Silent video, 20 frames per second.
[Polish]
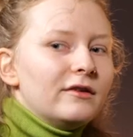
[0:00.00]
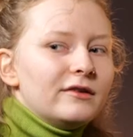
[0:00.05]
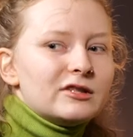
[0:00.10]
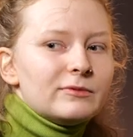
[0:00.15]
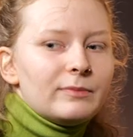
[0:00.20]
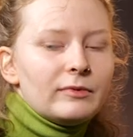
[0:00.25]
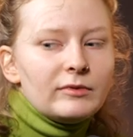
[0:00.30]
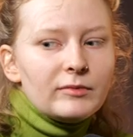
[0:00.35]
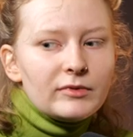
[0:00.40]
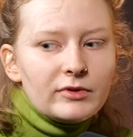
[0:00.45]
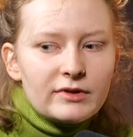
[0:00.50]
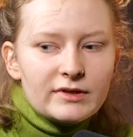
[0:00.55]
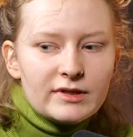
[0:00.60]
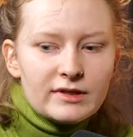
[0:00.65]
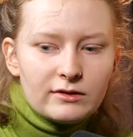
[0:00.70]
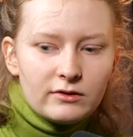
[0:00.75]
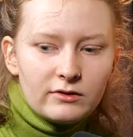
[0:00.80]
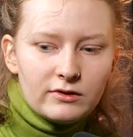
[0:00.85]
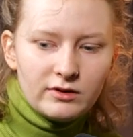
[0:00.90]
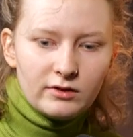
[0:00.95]
Nie, zupełnie mnie to nie
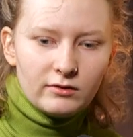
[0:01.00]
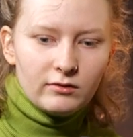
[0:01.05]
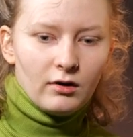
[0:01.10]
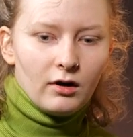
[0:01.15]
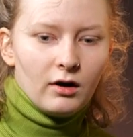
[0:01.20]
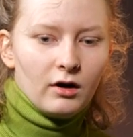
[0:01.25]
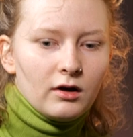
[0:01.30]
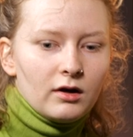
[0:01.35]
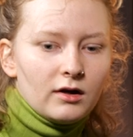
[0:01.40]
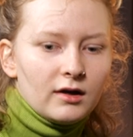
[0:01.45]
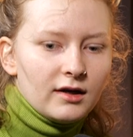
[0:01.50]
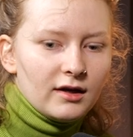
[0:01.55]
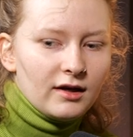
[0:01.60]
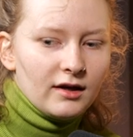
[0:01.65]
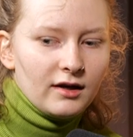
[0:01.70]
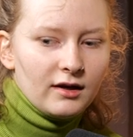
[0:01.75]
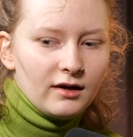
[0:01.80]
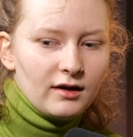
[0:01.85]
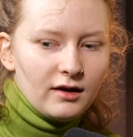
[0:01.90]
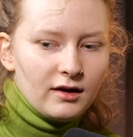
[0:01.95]
zaskoczyło,
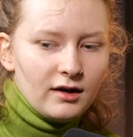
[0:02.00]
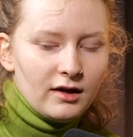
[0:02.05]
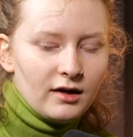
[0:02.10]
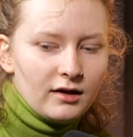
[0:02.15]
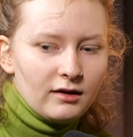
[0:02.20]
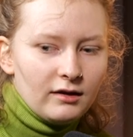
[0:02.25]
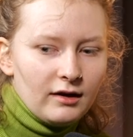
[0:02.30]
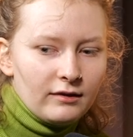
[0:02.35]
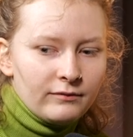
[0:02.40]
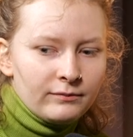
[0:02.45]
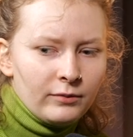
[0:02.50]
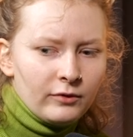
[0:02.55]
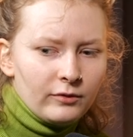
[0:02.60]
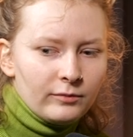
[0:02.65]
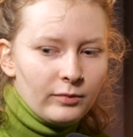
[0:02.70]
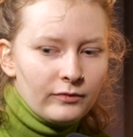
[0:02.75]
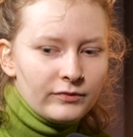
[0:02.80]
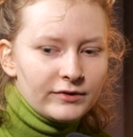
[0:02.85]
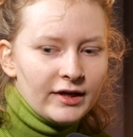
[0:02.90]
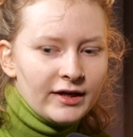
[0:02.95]
bo,
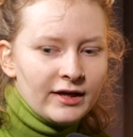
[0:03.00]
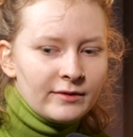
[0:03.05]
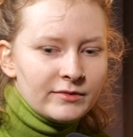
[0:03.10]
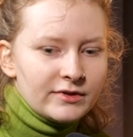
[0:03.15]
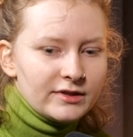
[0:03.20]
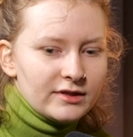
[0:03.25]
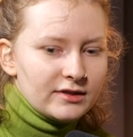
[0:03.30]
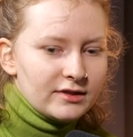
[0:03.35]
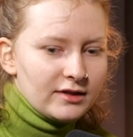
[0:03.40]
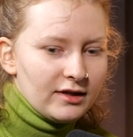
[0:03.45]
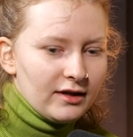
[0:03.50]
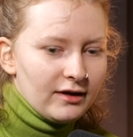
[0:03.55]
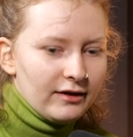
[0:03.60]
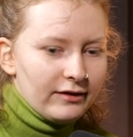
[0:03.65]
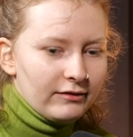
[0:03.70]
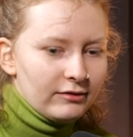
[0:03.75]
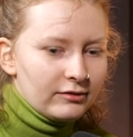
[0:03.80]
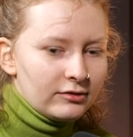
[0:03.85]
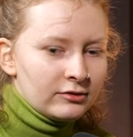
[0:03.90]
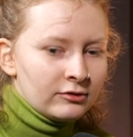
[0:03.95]
wydaje mi się,
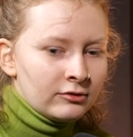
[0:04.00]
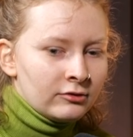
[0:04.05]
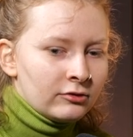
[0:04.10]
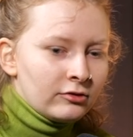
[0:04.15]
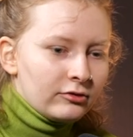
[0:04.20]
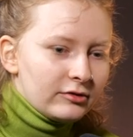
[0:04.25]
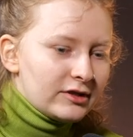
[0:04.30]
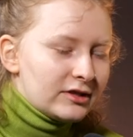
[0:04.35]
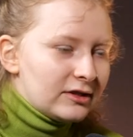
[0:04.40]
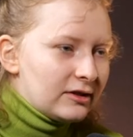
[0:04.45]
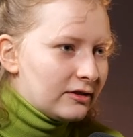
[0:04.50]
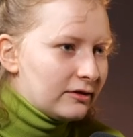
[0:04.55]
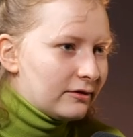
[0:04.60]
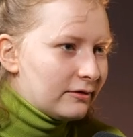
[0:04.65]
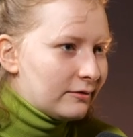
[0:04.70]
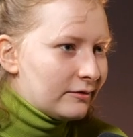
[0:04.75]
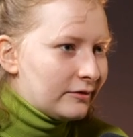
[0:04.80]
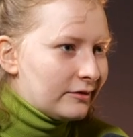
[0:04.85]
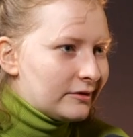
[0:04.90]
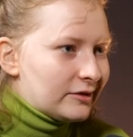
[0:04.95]
że no,
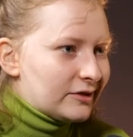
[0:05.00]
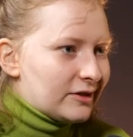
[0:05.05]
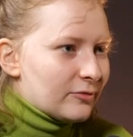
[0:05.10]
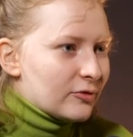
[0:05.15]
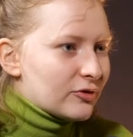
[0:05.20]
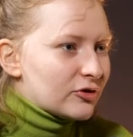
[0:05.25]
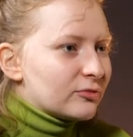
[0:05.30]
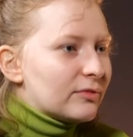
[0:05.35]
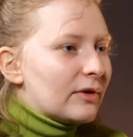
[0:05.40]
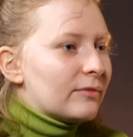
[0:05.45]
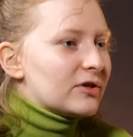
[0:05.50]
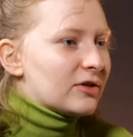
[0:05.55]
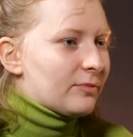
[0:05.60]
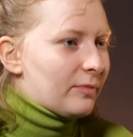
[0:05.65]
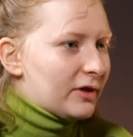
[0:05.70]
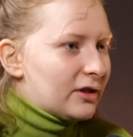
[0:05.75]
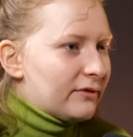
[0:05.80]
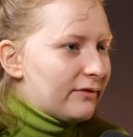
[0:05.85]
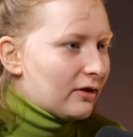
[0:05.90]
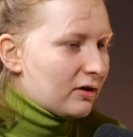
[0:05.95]
jeśli gdzieś tam rozumiemy, że
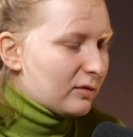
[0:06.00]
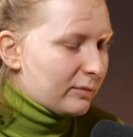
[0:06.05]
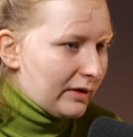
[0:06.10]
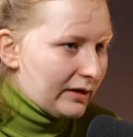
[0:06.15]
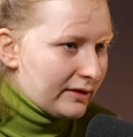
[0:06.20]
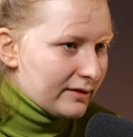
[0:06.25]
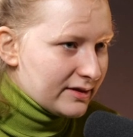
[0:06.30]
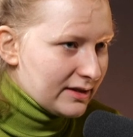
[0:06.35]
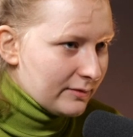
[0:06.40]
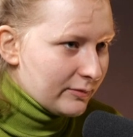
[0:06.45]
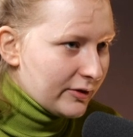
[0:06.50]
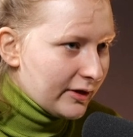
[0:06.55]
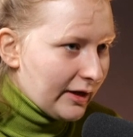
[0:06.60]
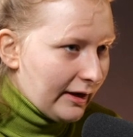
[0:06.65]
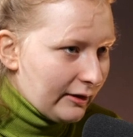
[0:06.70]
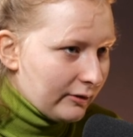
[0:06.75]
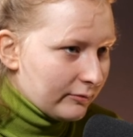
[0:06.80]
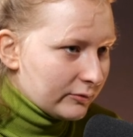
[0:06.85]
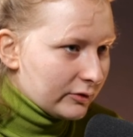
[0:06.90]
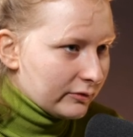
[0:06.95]
paliwa kopalne
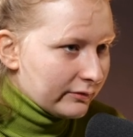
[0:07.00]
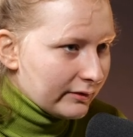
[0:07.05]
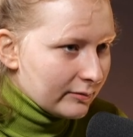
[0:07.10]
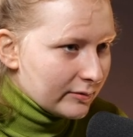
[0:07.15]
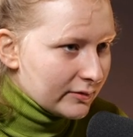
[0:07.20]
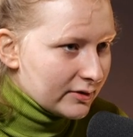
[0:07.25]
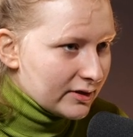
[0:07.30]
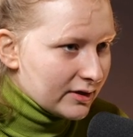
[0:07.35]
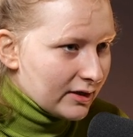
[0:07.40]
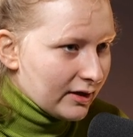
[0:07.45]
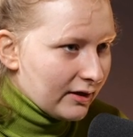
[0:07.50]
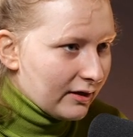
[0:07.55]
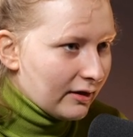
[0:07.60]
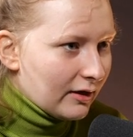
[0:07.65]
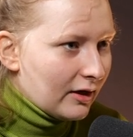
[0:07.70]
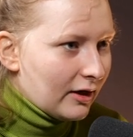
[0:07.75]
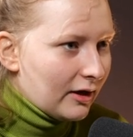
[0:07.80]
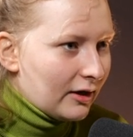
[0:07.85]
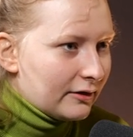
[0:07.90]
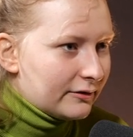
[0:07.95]
zabijają, to wiemy, że
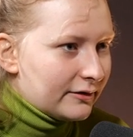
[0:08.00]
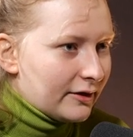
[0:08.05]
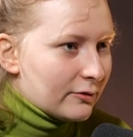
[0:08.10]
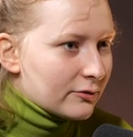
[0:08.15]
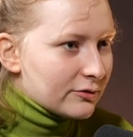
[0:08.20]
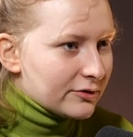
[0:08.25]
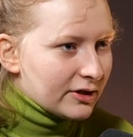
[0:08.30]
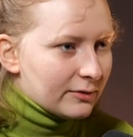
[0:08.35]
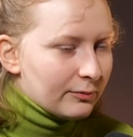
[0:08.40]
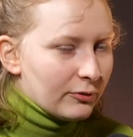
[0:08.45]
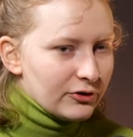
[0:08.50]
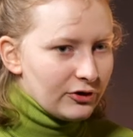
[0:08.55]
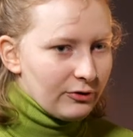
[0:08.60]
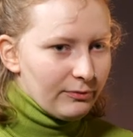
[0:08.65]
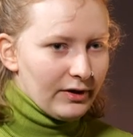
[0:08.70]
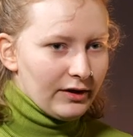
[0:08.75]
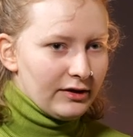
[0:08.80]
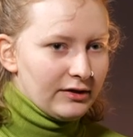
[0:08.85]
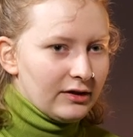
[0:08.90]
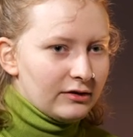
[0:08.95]
na różnych
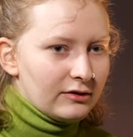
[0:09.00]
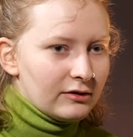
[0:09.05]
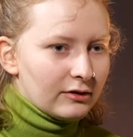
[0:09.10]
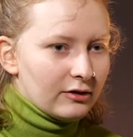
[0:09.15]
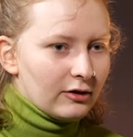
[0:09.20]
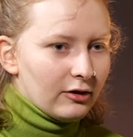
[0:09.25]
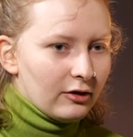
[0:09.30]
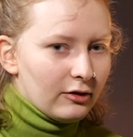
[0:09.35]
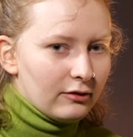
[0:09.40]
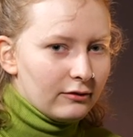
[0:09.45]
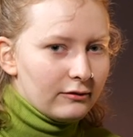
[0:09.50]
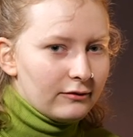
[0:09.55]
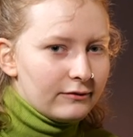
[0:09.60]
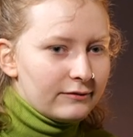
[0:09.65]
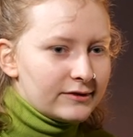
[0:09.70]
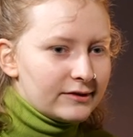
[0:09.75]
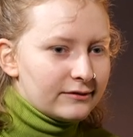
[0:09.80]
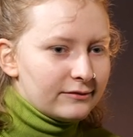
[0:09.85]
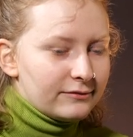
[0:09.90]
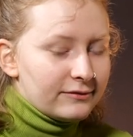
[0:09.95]
poziomach i nie tylko
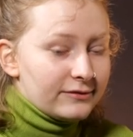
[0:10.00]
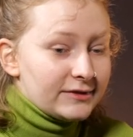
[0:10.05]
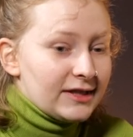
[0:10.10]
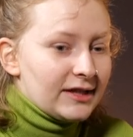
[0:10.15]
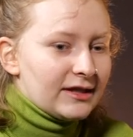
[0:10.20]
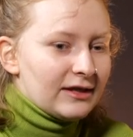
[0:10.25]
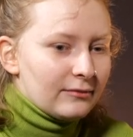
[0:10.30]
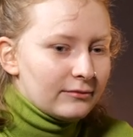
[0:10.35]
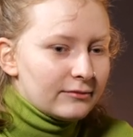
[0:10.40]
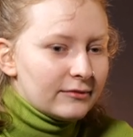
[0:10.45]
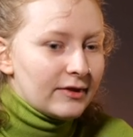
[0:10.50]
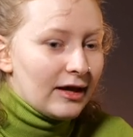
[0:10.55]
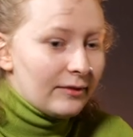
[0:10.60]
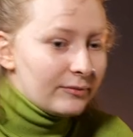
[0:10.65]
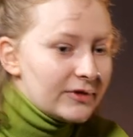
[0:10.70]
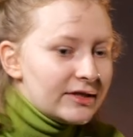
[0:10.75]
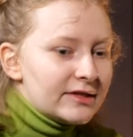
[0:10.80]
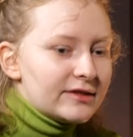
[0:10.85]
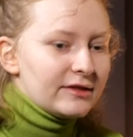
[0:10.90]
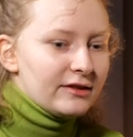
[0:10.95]
względem
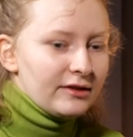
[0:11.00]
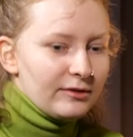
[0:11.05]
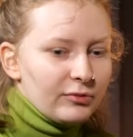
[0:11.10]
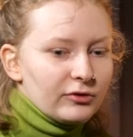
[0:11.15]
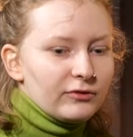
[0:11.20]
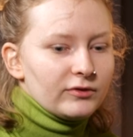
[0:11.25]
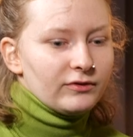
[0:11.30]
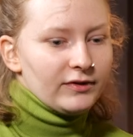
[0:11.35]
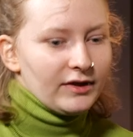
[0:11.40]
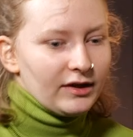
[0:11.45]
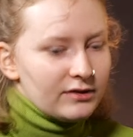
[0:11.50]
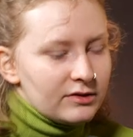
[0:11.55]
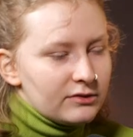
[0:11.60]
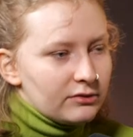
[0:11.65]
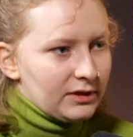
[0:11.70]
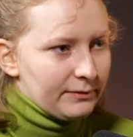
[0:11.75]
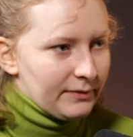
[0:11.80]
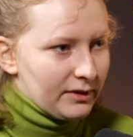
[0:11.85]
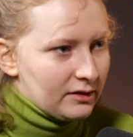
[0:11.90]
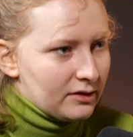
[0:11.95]
emisji i powodowania
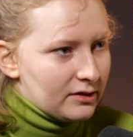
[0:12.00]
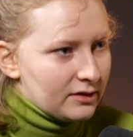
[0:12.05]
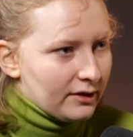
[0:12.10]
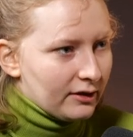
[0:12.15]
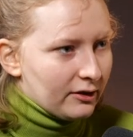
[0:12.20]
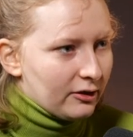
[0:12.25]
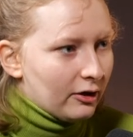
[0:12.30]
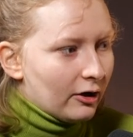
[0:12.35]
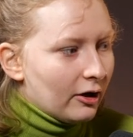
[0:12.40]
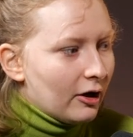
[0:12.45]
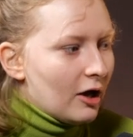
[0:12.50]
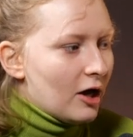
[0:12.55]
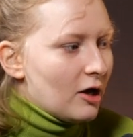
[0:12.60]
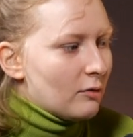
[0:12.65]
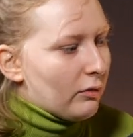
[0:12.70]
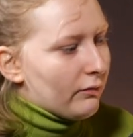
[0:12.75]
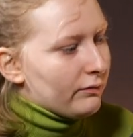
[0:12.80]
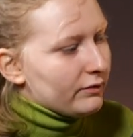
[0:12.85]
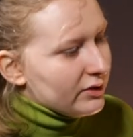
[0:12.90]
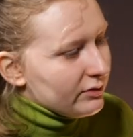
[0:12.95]
kryzysu klimatycznego,
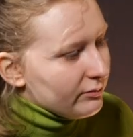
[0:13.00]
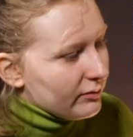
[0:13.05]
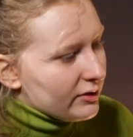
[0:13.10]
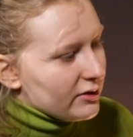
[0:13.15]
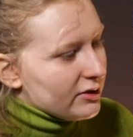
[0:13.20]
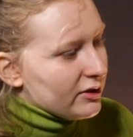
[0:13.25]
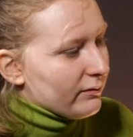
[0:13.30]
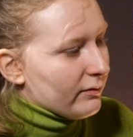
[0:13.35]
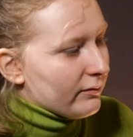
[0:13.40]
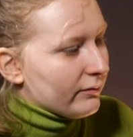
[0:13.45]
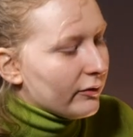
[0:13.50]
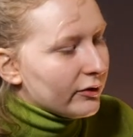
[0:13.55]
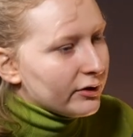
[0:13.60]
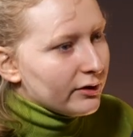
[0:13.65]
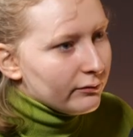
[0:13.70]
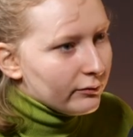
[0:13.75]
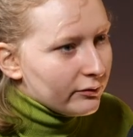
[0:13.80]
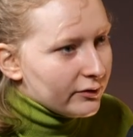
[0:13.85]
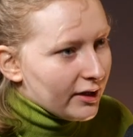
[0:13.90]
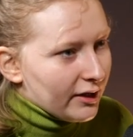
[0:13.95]
bo widzimy też, nie wiem,
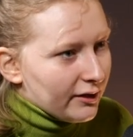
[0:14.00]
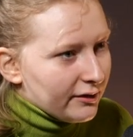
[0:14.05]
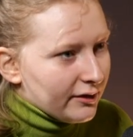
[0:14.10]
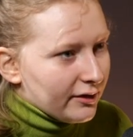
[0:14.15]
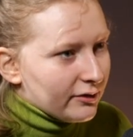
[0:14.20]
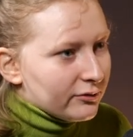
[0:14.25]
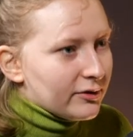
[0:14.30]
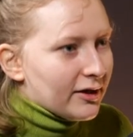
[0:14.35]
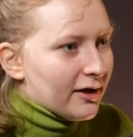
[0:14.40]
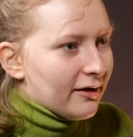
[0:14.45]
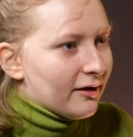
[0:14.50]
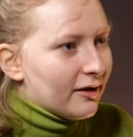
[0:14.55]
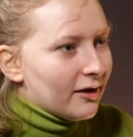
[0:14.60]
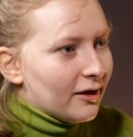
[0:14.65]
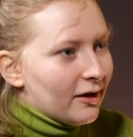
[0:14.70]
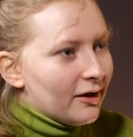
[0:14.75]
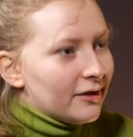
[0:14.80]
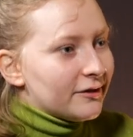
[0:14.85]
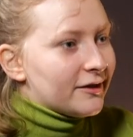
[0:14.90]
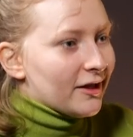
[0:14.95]
wojnę w Ukrainie, która
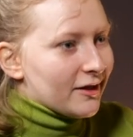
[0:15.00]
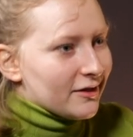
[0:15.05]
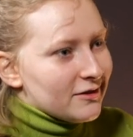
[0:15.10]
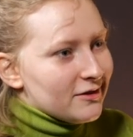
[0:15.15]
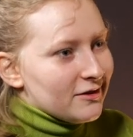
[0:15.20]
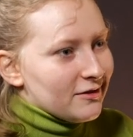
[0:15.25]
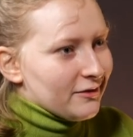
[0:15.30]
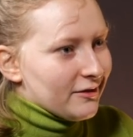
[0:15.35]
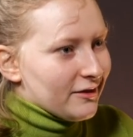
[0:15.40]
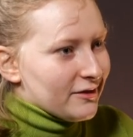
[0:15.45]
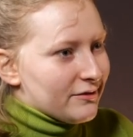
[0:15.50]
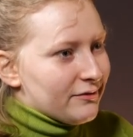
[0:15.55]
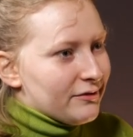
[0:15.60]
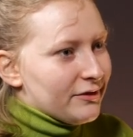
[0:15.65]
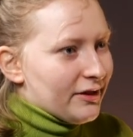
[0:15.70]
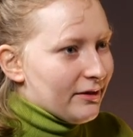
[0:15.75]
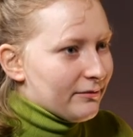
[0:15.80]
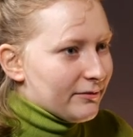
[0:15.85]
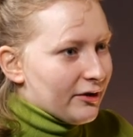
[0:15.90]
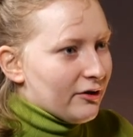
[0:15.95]
też jest
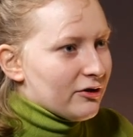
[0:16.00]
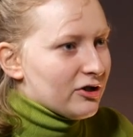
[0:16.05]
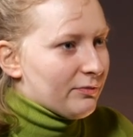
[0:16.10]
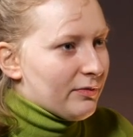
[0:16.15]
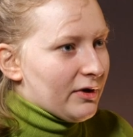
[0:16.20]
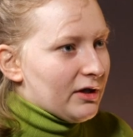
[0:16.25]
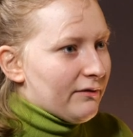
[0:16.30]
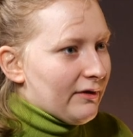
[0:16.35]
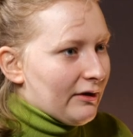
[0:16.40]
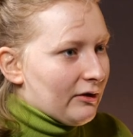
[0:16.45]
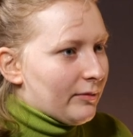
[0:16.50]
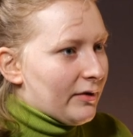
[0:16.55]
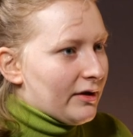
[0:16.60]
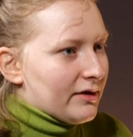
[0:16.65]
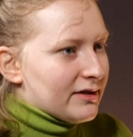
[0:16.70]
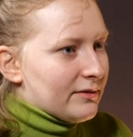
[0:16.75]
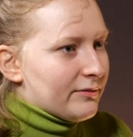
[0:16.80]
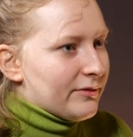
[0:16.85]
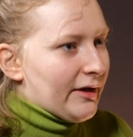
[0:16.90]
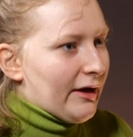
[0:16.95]
wynikiem tego, że paliwa
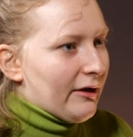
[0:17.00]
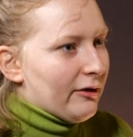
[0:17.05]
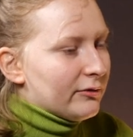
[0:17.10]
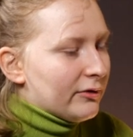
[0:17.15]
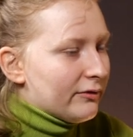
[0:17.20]
kopalne zabijają.